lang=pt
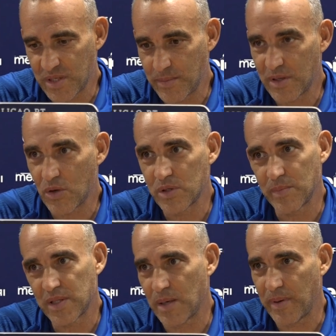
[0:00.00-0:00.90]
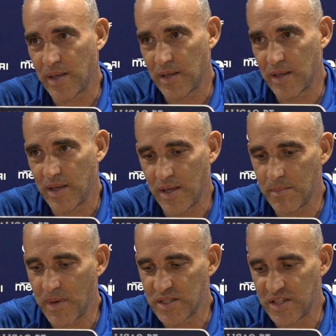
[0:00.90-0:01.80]
sabendo que a última etapa é,
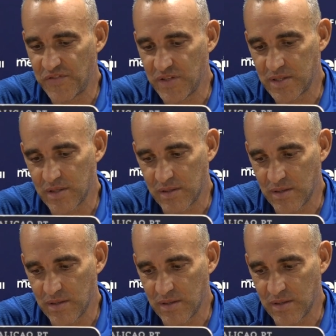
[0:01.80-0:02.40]
é mais difícil.